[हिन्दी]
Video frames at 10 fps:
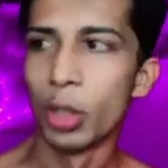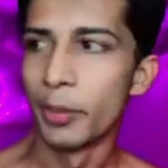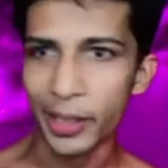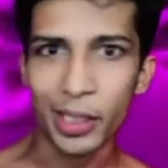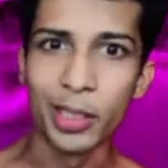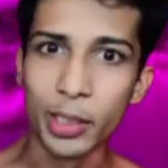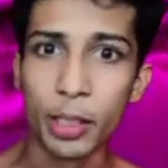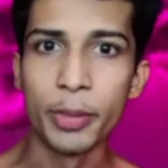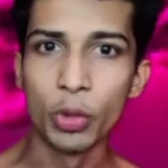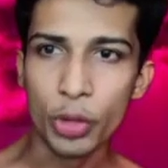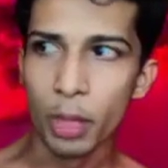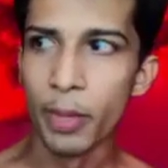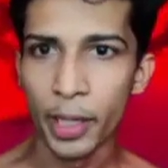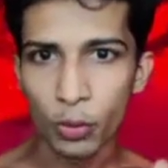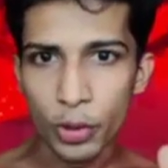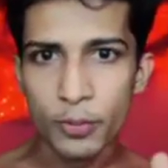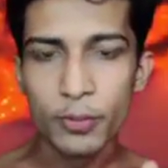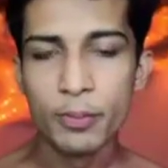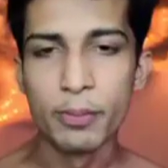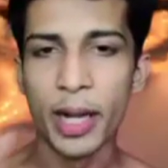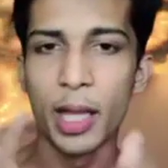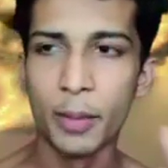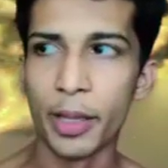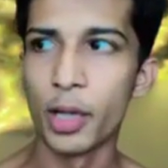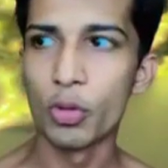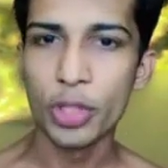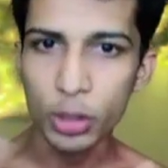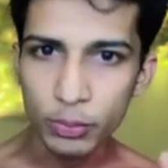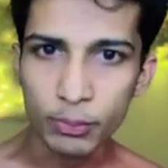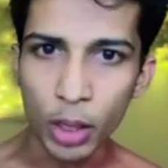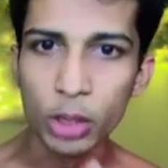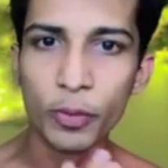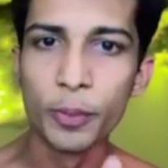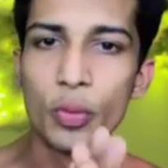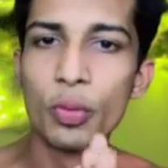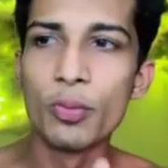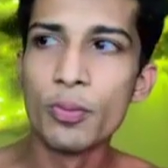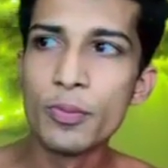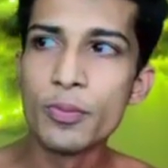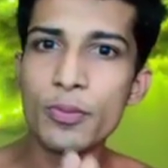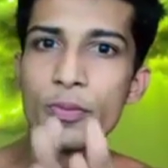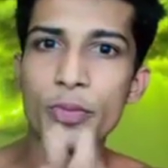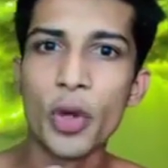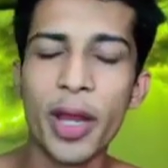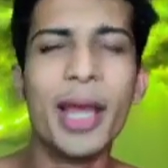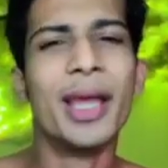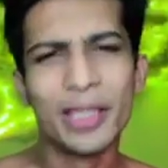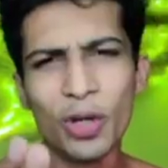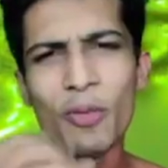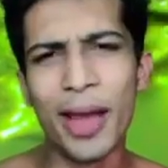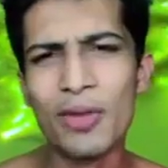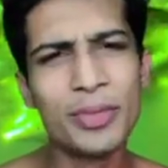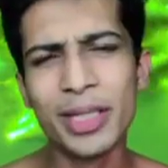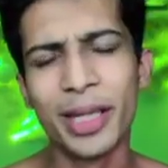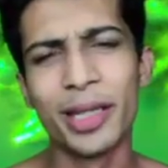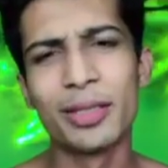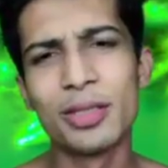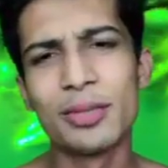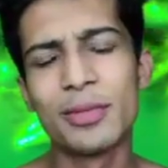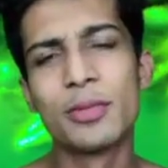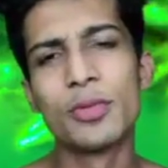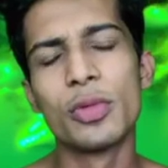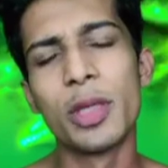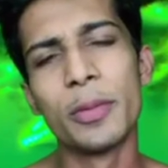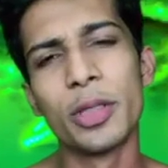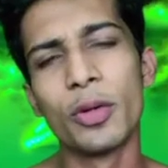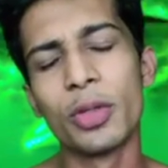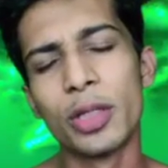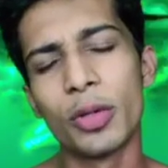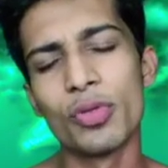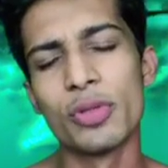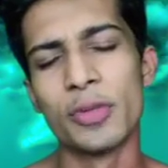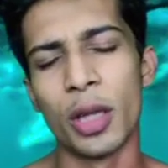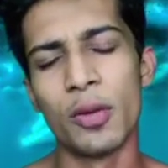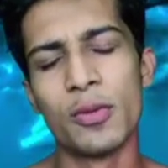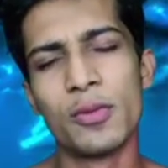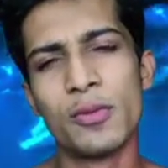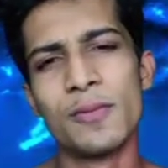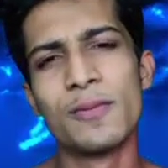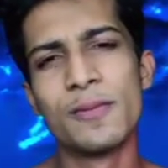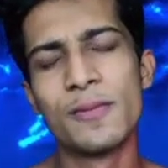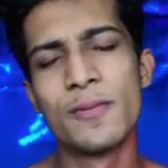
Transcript: तो हमारे खानदान में कोई हमारा कोई बड़ा हमारा कोई महत्वपूर्ण जो है तेरे को मालूम नहीं है कह रहे चूतिए मैं तेरे को इतना क्यों समझा रहा हूँ हम्म?